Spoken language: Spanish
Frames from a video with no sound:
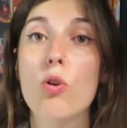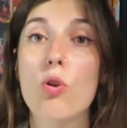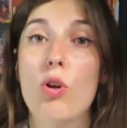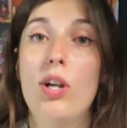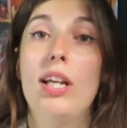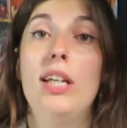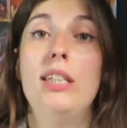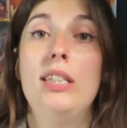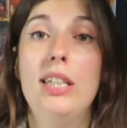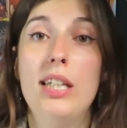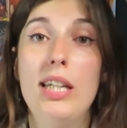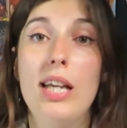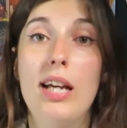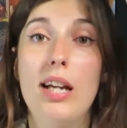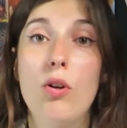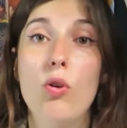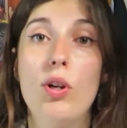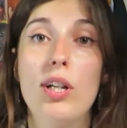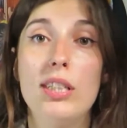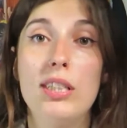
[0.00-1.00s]
lo que sí que
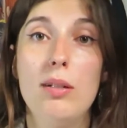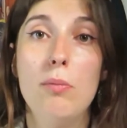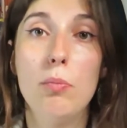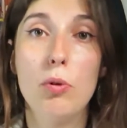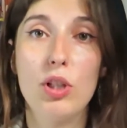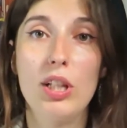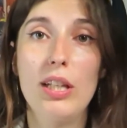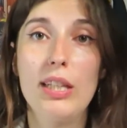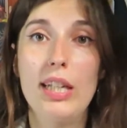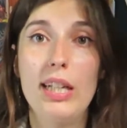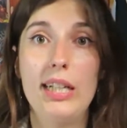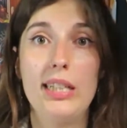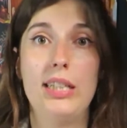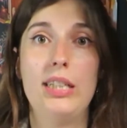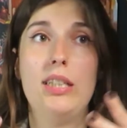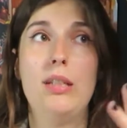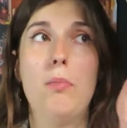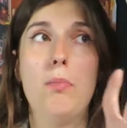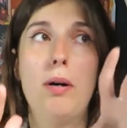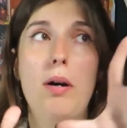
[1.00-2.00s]
creo que es importante que se
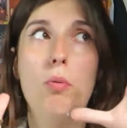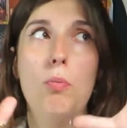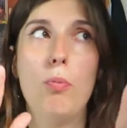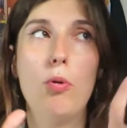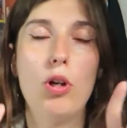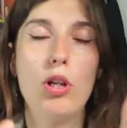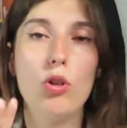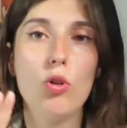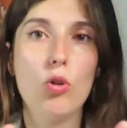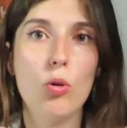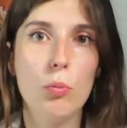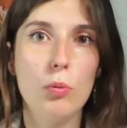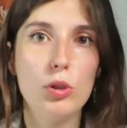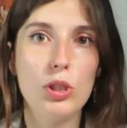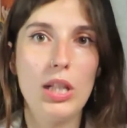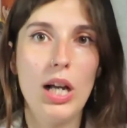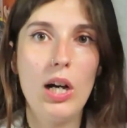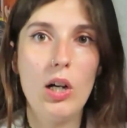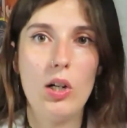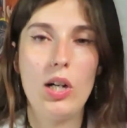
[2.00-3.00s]
sepa un poquito cómo
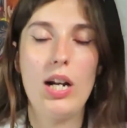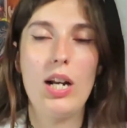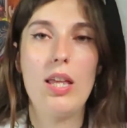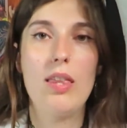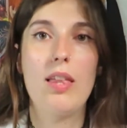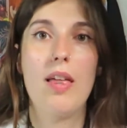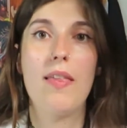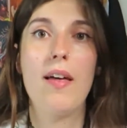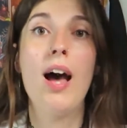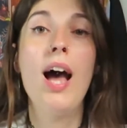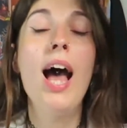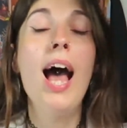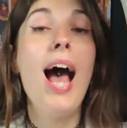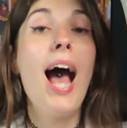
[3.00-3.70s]
está organizada.